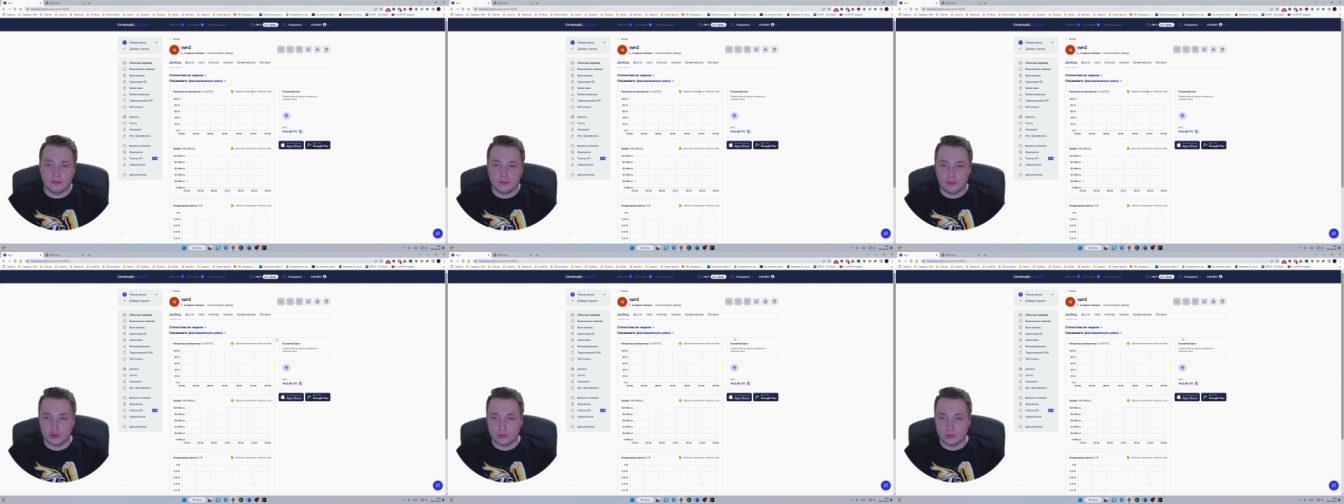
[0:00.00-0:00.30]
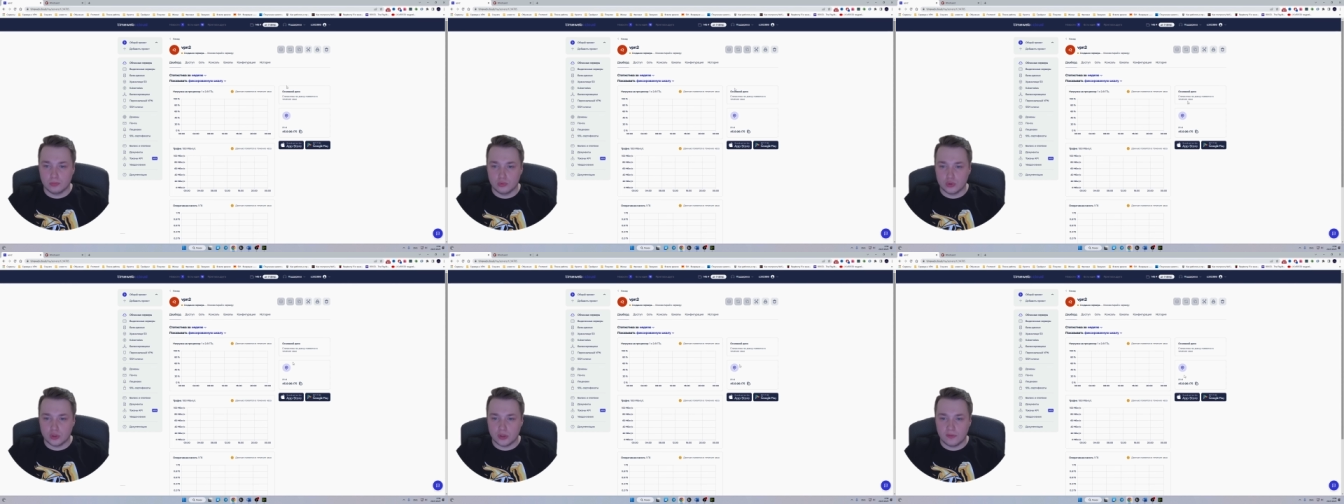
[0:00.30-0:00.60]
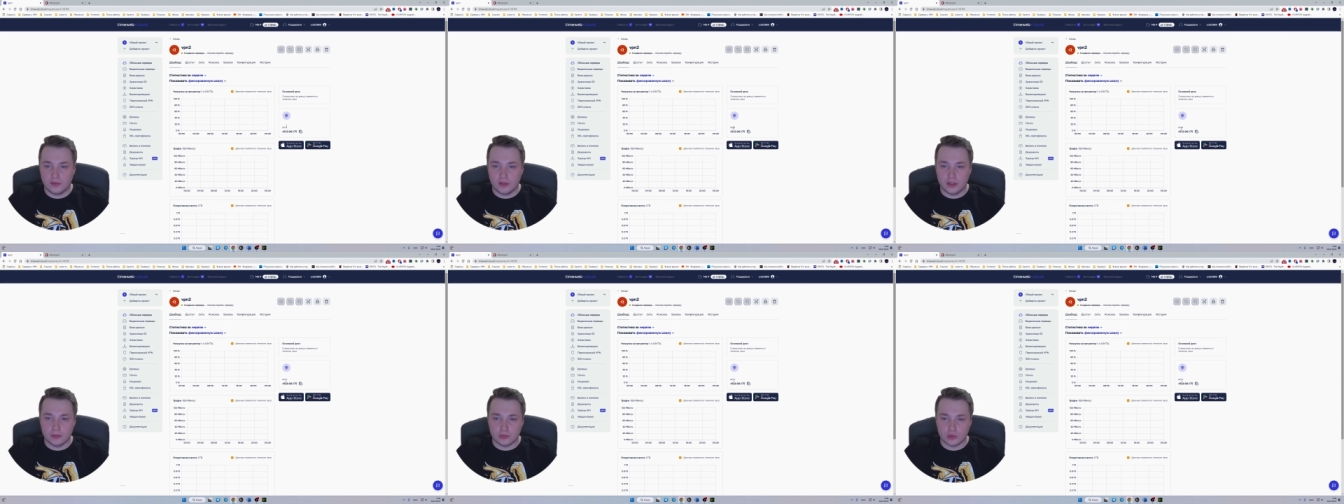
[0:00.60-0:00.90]
Вот мы
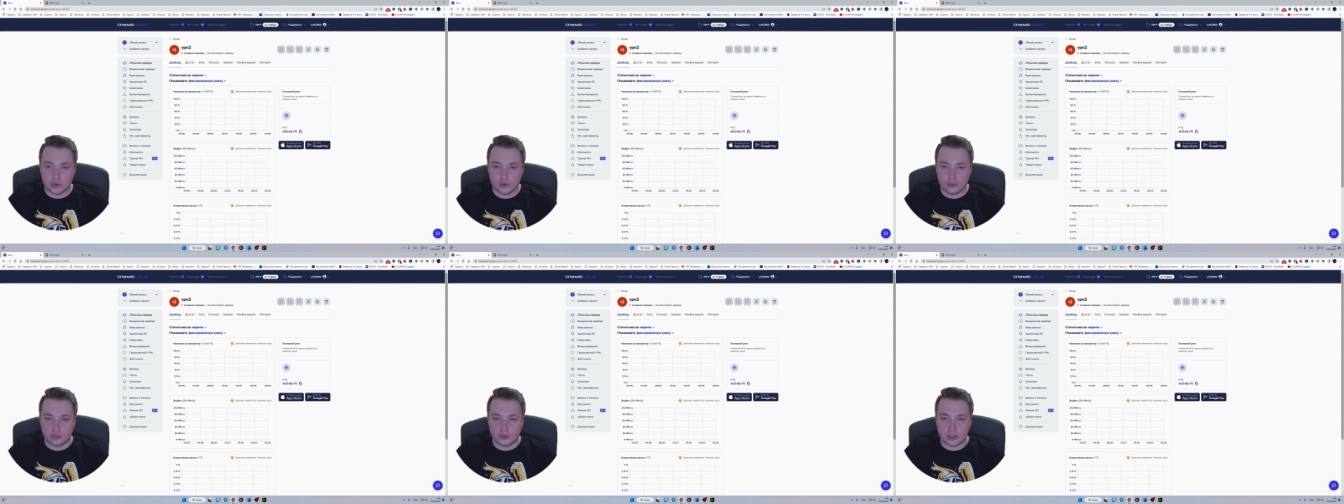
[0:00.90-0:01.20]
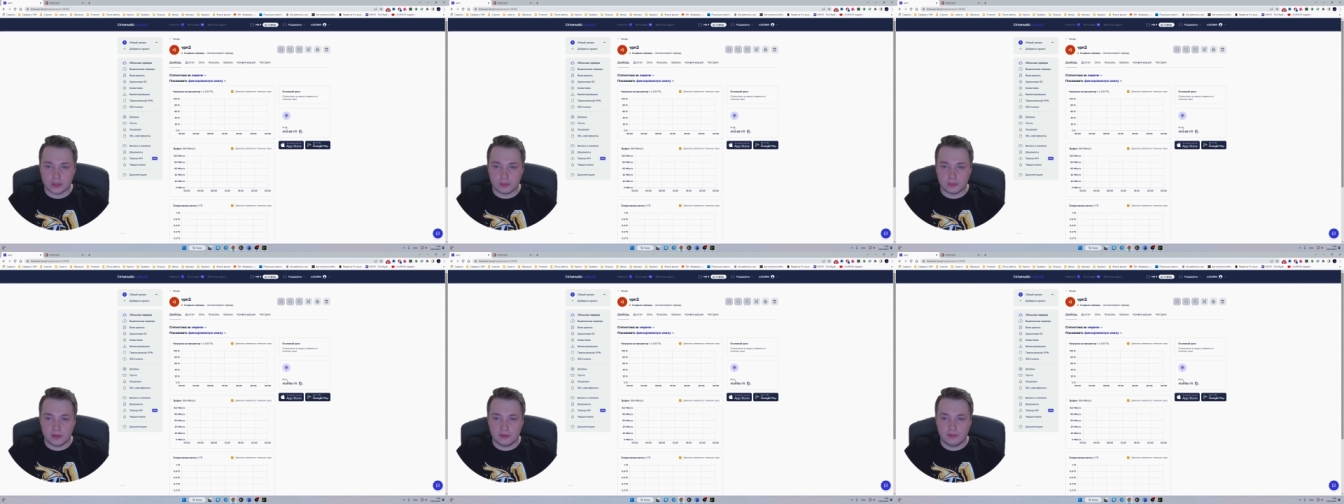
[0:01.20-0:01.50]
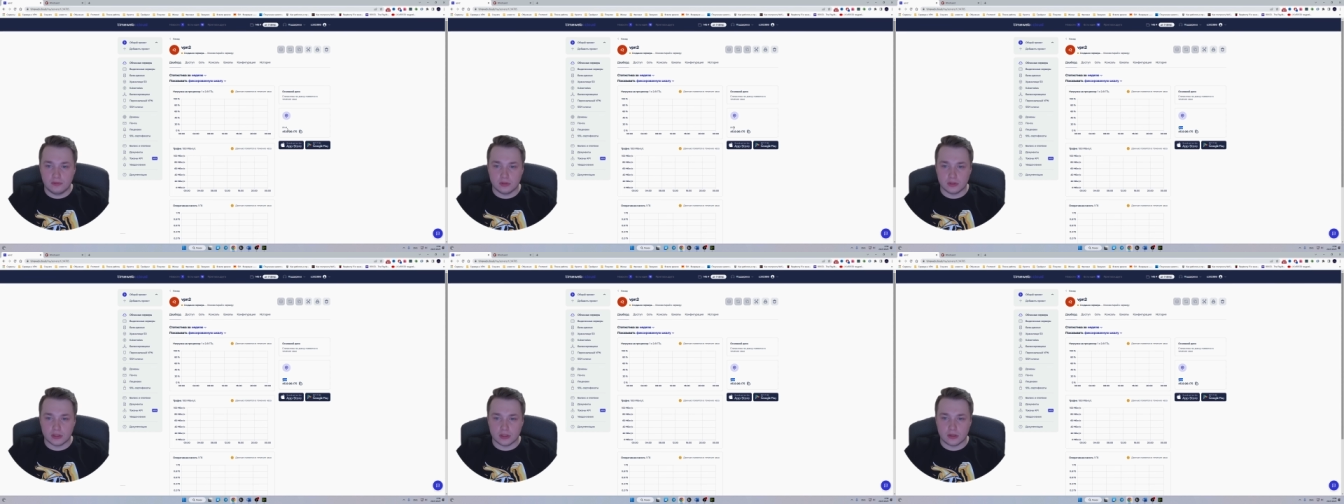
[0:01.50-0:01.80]
уже видим, что у нас
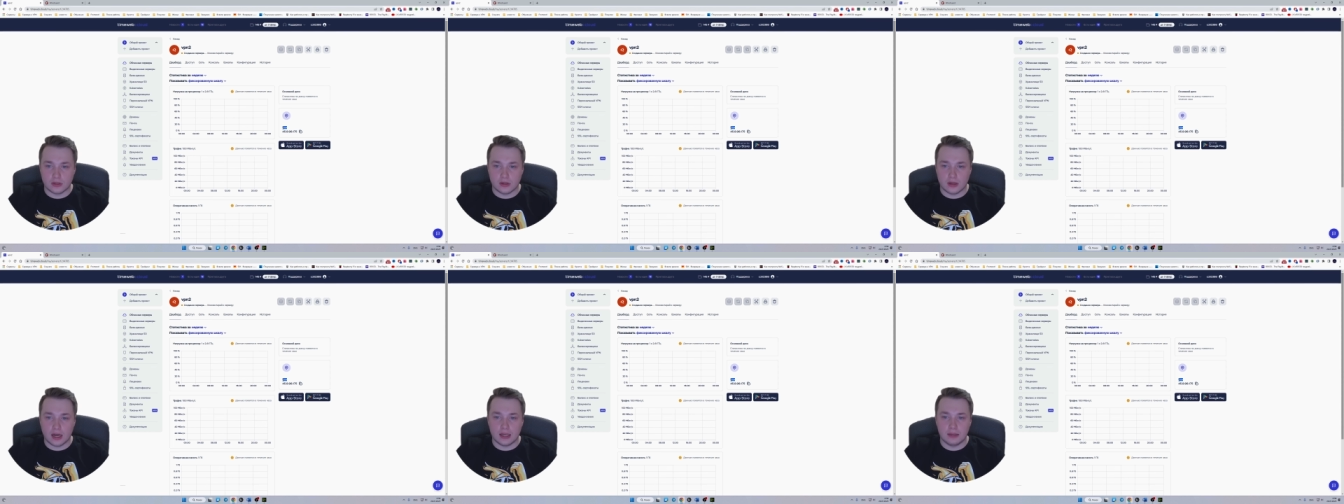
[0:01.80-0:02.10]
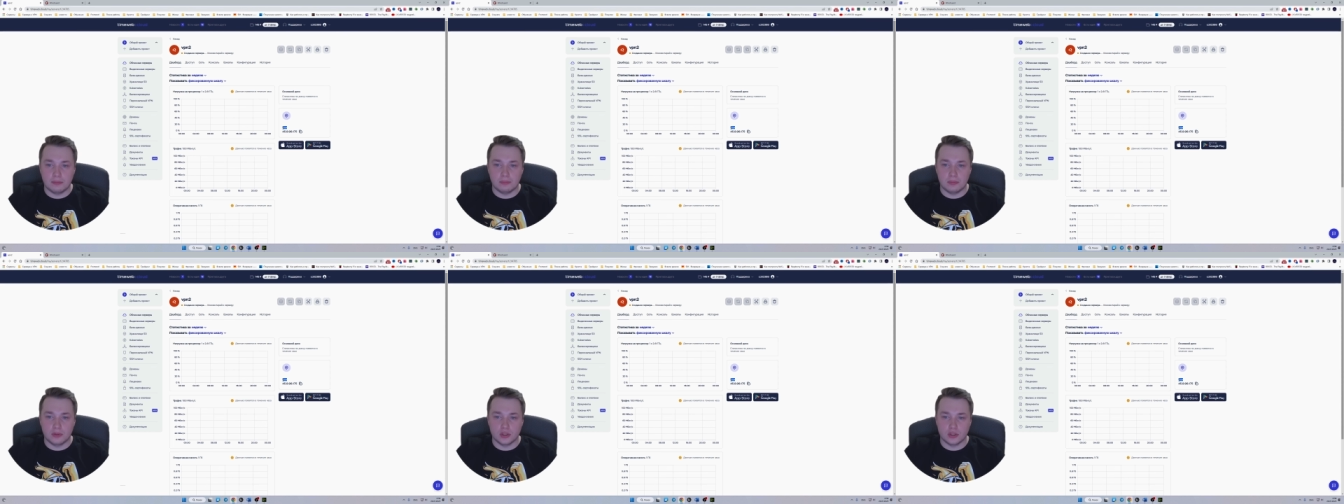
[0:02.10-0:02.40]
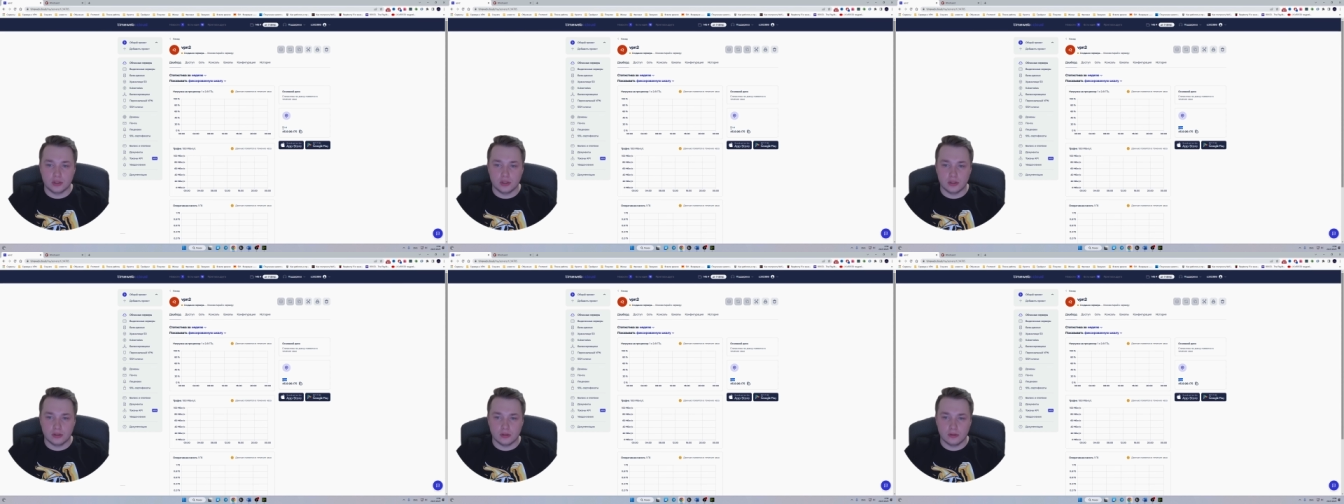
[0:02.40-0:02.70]
появился
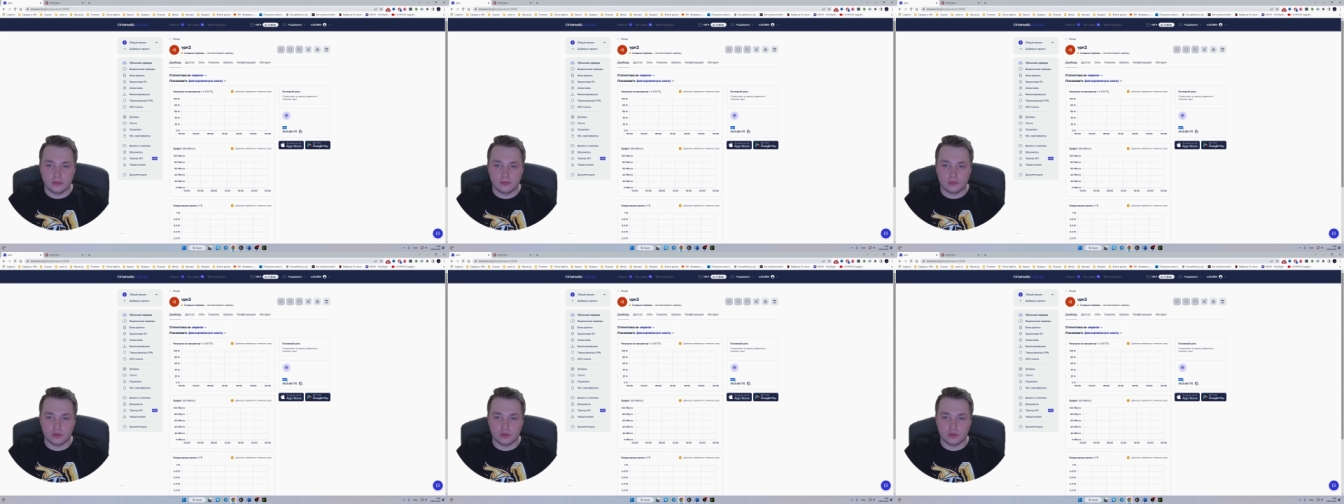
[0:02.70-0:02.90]
айпишник.